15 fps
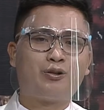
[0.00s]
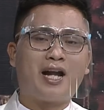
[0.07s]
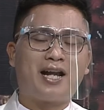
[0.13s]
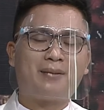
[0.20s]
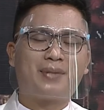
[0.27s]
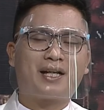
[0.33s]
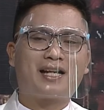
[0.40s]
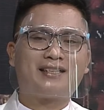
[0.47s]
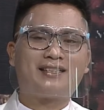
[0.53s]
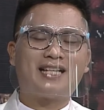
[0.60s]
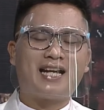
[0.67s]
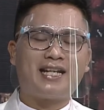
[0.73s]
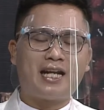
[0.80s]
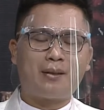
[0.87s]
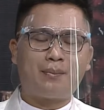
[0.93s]
bekerja
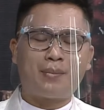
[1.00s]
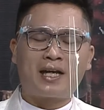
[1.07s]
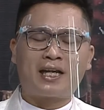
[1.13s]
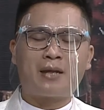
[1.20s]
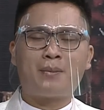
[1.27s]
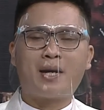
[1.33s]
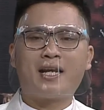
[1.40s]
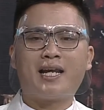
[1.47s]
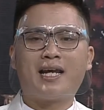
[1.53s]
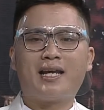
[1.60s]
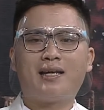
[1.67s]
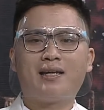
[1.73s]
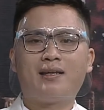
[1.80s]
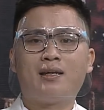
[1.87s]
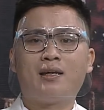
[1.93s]
dan bagaimana
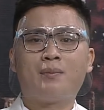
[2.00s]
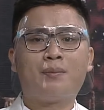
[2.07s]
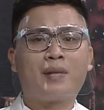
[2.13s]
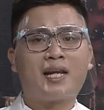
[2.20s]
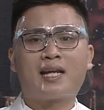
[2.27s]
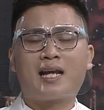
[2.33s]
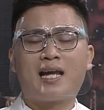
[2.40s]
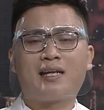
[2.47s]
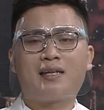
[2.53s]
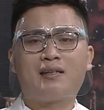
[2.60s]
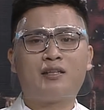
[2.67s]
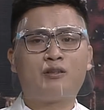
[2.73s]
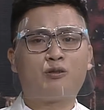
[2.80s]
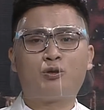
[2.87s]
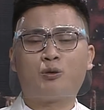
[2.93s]
mereka
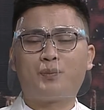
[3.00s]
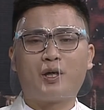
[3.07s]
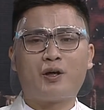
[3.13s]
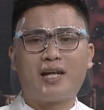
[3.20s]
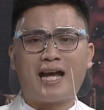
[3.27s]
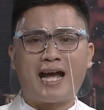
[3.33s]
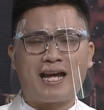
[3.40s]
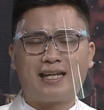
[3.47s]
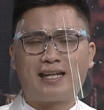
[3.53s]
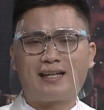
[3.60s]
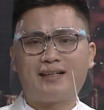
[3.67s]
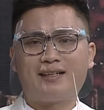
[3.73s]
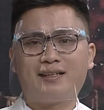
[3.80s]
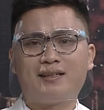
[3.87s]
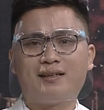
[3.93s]
ditutupi oleh air.
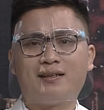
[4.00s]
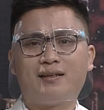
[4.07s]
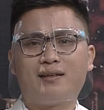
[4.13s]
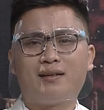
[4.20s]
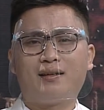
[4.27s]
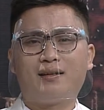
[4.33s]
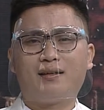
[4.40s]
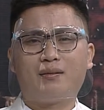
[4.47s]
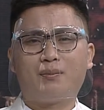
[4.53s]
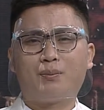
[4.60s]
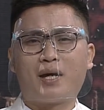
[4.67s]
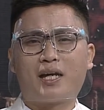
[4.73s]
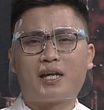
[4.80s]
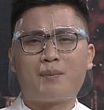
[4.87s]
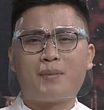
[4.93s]

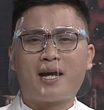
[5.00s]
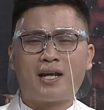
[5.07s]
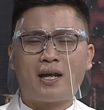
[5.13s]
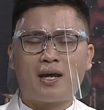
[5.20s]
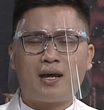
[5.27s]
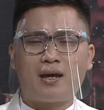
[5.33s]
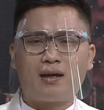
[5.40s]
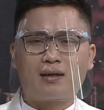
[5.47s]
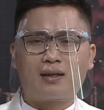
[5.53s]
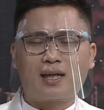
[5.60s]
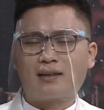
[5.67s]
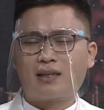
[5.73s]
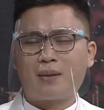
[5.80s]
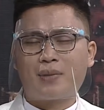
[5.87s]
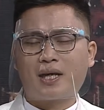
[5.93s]
Bagaimana
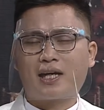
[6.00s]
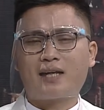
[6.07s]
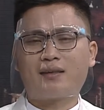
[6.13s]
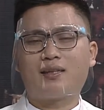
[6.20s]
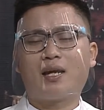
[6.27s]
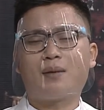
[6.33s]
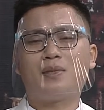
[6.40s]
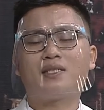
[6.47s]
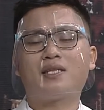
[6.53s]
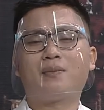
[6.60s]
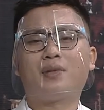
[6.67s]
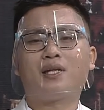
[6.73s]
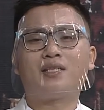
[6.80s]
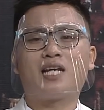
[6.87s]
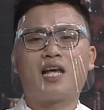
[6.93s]
kereta mereka tidak bisa
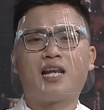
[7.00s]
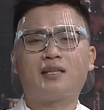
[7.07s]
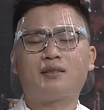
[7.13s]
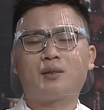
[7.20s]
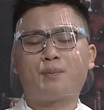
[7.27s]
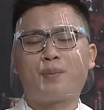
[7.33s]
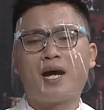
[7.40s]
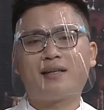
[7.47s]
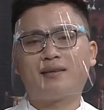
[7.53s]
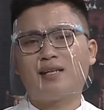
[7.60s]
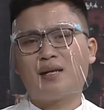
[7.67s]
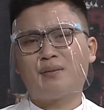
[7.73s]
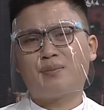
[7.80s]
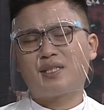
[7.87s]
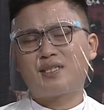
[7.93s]
berjalan cepat
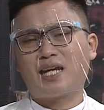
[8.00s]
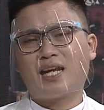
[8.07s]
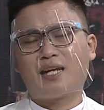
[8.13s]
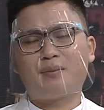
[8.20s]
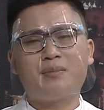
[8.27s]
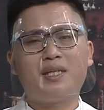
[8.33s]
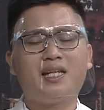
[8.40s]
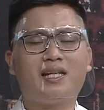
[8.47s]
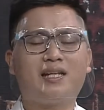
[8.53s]
dan berjalan miring.